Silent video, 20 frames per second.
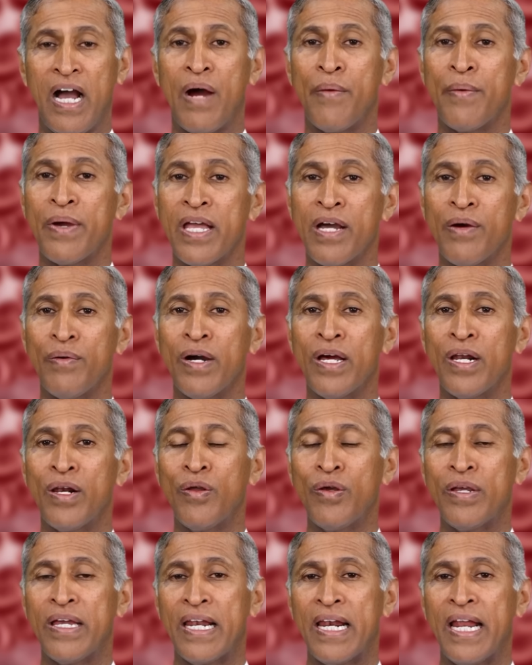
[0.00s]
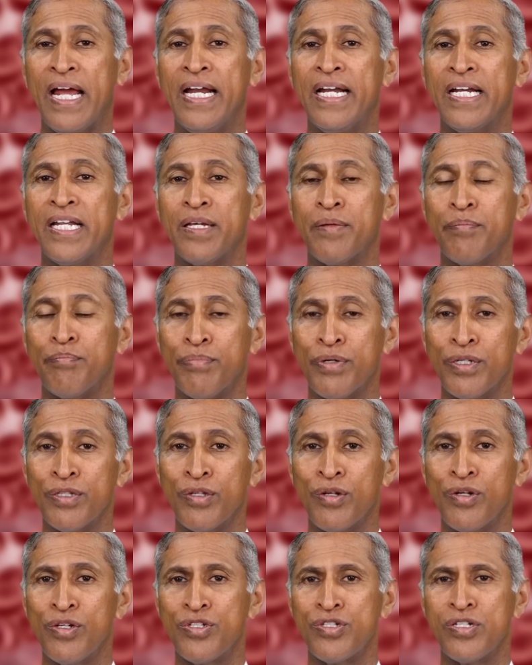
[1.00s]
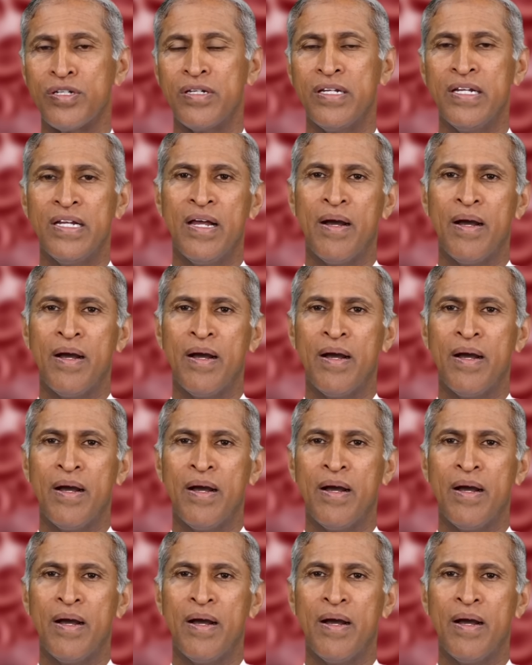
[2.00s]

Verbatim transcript: అవయవాల్లో ఎలాంటి ఇబ్బందులు వచ్చి